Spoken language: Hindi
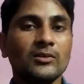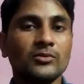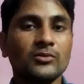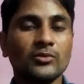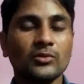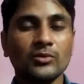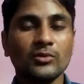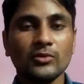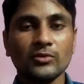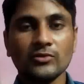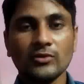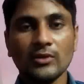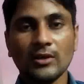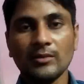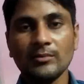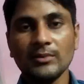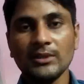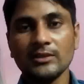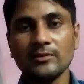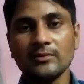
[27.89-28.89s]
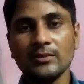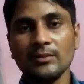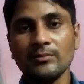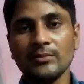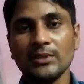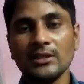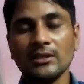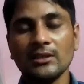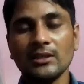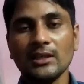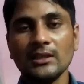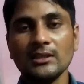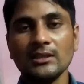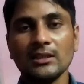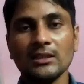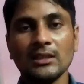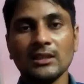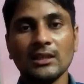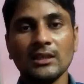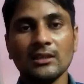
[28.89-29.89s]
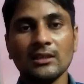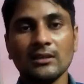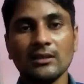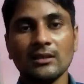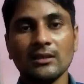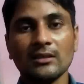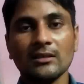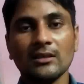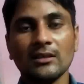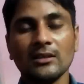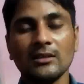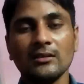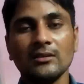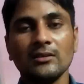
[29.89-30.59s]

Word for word: तो दोस्तों हमें इस फिल्म में दिखाया जाता है एक लड़का